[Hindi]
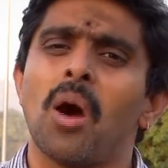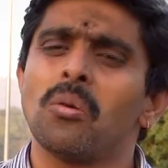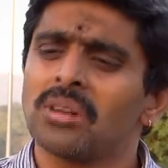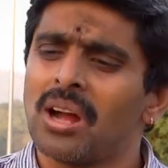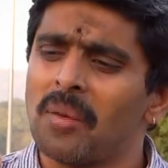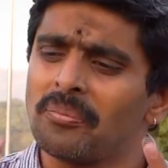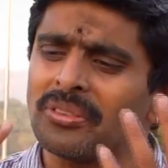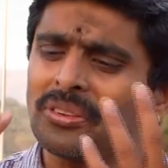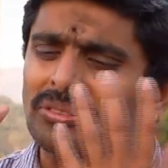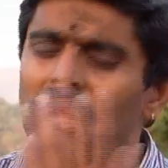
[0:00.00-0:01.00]
और
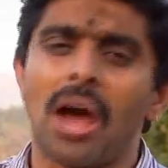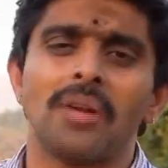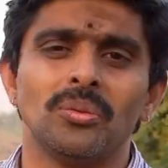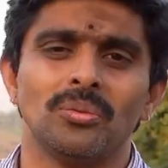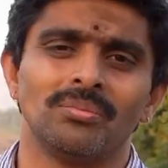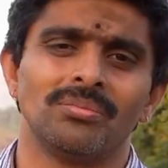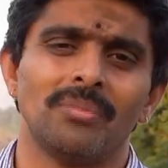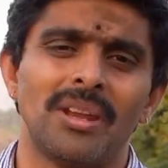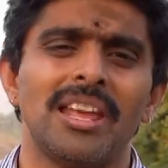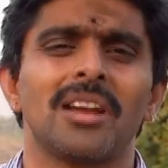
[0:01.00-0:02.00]
हम स्थानु
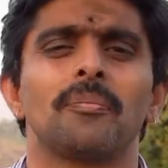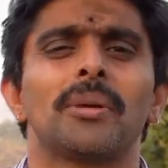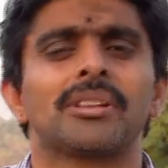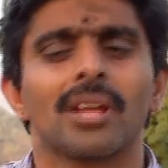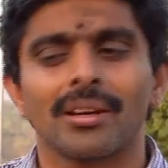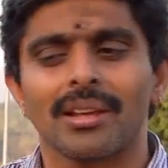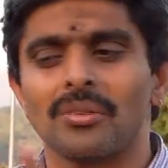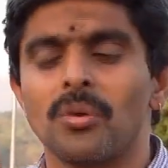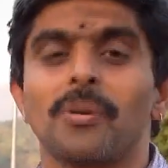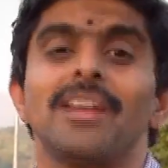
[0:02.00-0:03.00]
माने एक पत्थर के
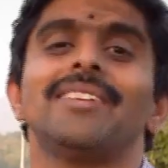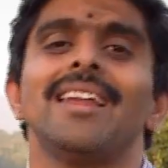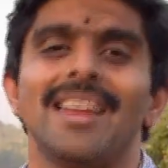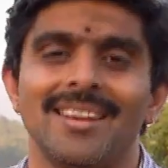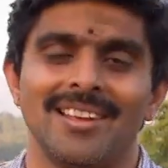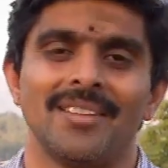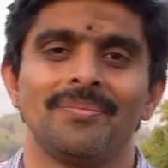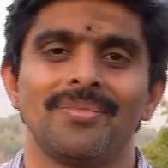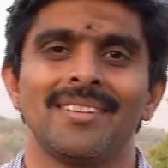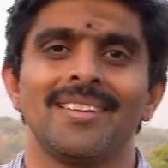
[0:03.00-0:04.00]
रूप कैसे ले लिए
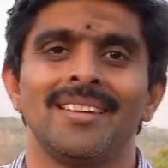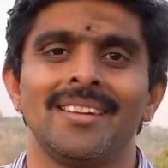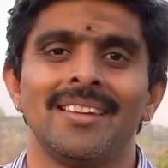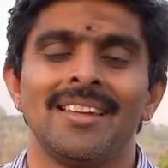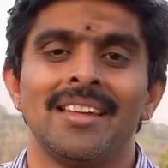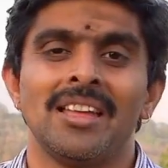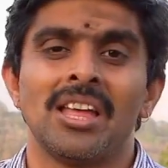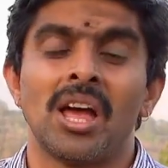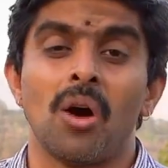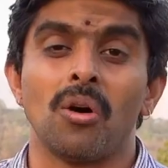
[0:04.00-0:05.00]

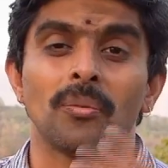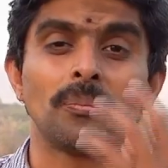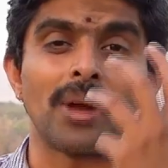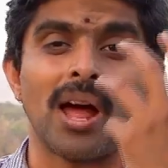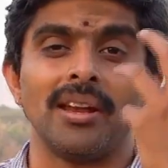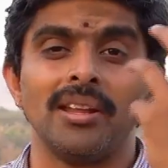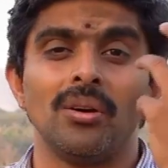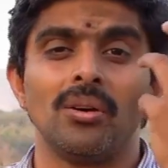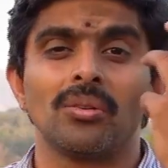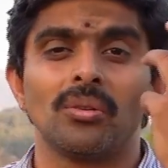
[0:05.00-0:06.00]
और
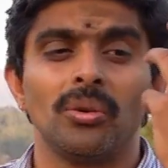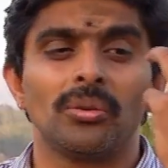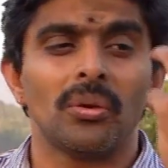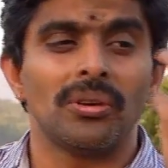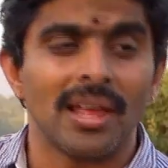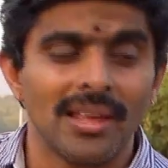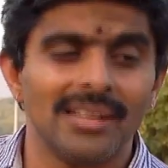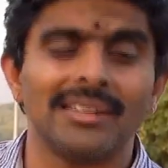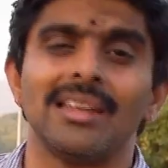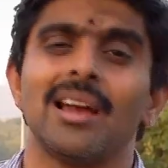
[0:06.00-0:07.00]
प्राणियों को जो
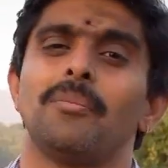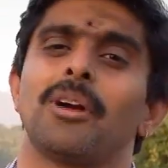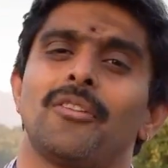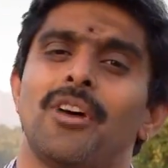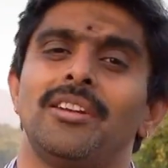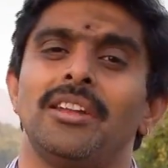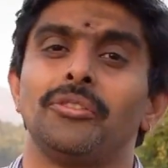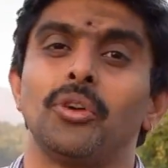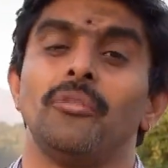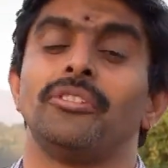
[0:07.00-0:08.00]
नहीं दिया भगवान ने
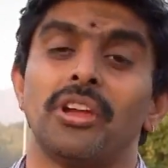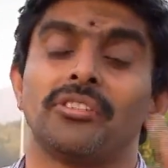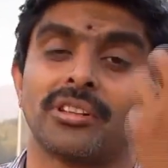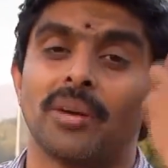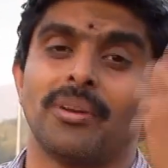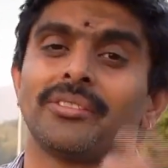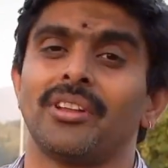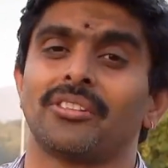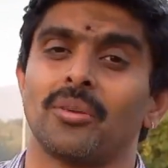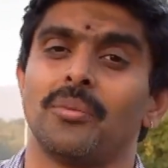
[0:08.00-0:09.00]
जो विशेषता
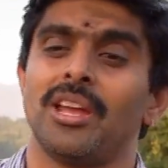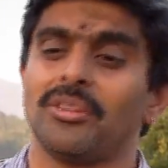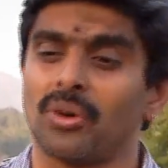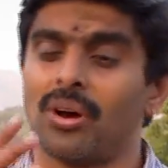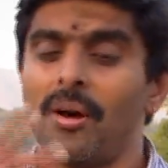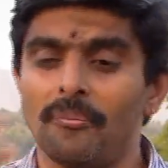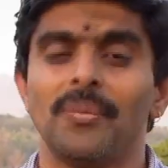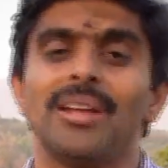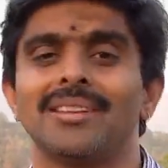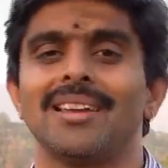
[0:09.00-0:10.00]
मस्तिष्क में जो हम
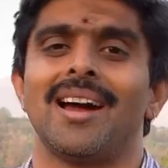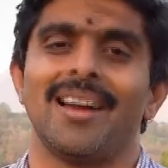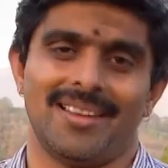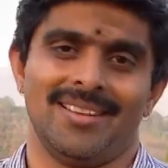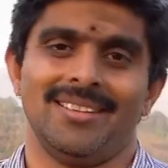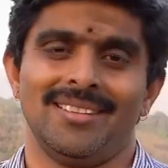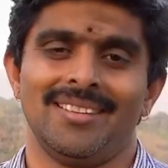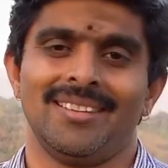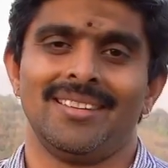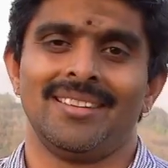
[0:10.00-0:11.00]
में दिया है
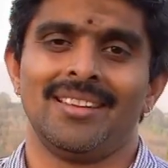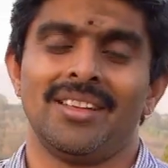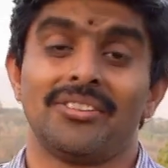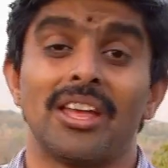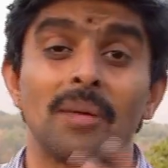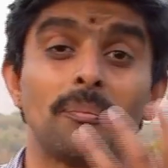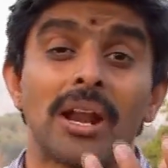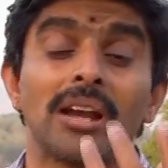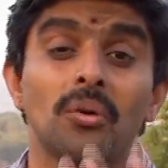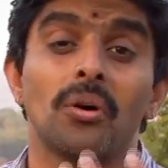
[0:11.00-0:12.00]

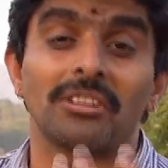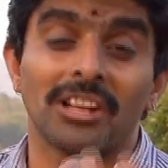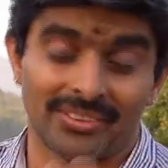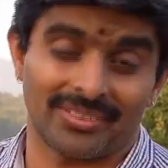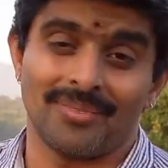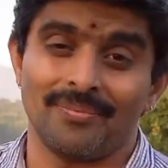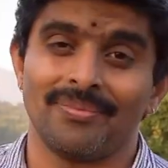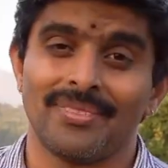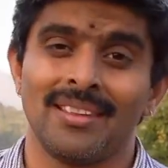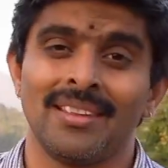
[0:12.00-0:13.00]
सेरेब्रल कॉर्टेक्स
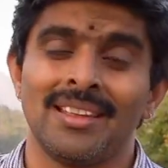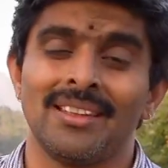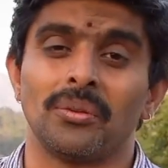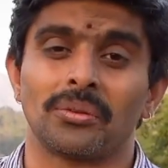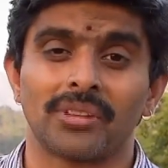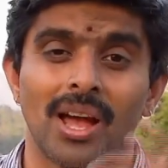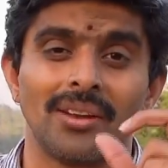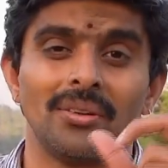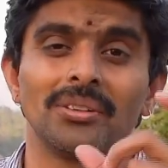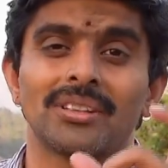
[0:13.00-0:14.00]
जो
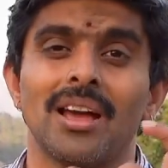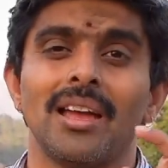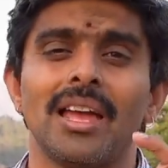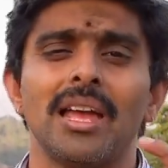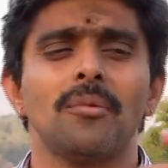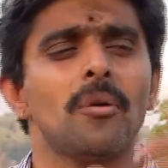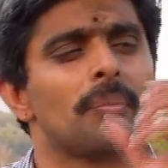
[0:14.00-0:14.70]
स्थान होता है वो